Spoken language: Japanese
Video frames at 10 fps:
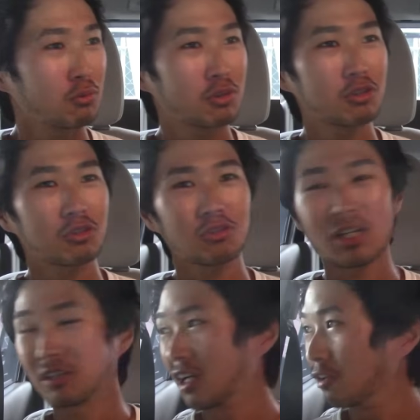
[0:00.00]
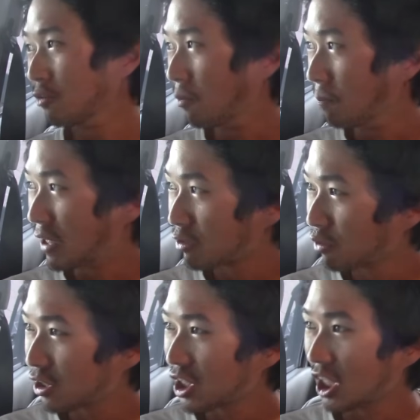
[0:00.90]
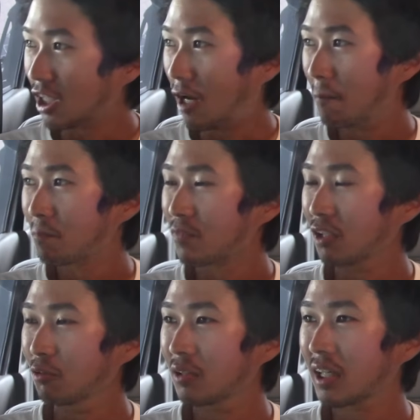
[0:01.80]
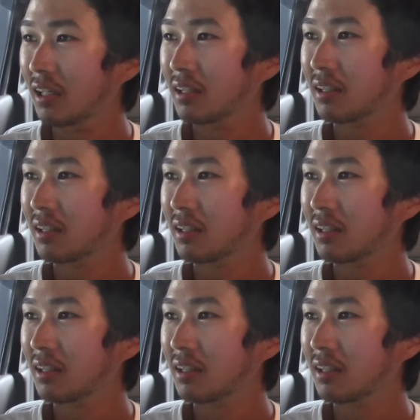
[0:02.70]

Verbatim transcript: ちょっとあるねあの場所を移してさあのなんか